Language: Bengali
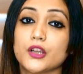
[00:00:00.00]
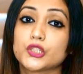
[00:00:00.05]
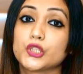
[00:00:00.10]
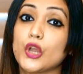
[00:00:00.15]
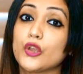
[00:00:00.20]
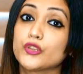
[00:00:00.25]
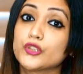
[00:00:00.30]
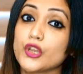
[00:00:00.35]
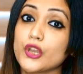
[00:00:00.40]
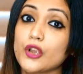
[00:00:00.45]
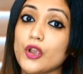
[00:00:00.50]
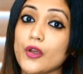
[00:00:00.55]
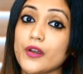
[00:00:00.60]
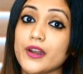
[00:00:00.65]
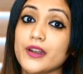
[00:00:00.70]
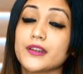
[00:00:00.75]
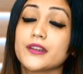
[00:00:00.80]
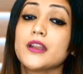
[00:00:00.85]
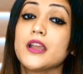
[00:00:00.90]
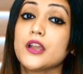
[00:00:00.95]
সঞ্চয়
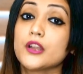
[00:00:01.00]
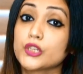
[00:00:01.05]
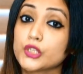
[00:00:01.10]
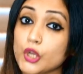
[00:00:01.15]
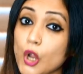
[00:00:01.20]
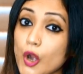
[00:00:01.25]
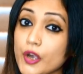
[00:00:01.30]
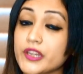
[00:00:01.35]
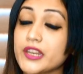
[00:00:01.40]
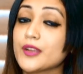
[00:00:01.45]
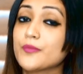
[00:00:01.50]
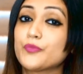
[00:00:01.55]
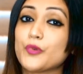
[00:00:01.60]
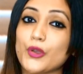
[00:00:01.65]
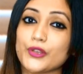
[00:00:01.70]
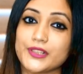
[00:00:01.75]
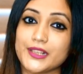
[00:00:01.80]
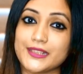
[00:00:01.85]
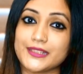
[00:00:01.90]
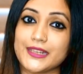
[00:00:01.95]
করার সঠিক
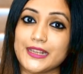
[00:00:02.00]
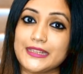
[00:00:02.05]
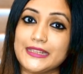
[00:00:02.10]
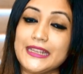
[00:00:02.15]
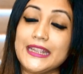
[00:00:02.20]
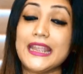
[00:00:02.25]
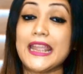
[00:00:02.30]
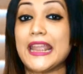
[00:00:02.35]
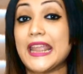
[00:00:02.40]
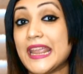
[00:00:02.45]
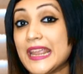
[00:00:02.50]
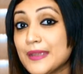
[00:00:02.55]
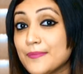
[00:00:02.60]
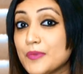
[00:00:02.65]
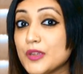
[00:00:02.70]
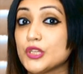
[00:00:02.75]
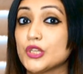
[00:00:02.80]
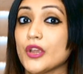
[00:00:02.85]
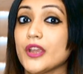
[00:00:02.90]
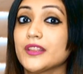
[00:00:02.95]
প্রসেসটা কি এই
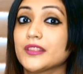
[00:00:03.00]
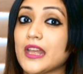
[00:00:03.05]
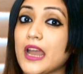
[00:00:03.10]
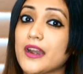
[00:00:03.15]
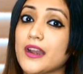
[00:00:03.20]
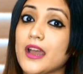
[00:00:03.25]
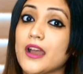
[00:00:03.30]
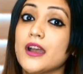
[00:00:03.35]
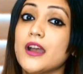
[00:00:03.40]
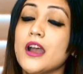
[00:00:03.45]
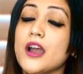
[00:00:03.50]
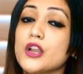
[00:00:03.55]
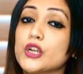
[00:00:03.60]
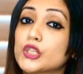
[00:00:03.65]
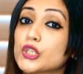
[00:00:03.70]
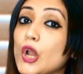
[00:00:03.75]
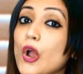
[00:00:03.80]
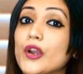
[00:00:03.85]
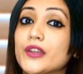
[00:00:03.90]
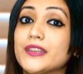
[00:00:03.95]
বিষয়ে তারা
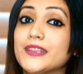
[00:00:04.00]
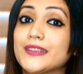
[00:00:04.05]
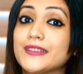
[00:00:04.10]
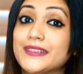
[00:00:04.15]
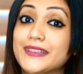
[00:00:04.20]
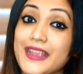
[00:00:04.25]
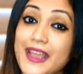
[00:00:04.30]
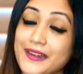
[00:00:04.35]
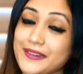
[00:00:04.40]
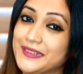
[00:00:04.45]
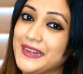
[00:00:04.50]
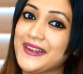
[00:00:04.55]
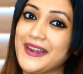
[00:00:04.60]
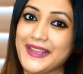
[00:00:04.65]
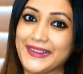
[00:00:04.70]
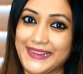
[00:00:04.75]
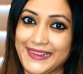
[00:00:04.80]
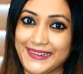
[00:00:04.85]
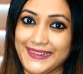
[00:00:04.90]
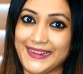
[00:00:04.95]
সঠিক জ্ঞানটা
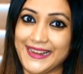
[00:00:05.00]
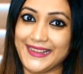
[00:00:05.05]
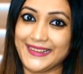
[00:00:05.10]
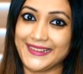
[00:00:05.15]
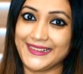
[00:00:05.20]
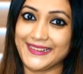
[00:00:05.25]
রাখেন না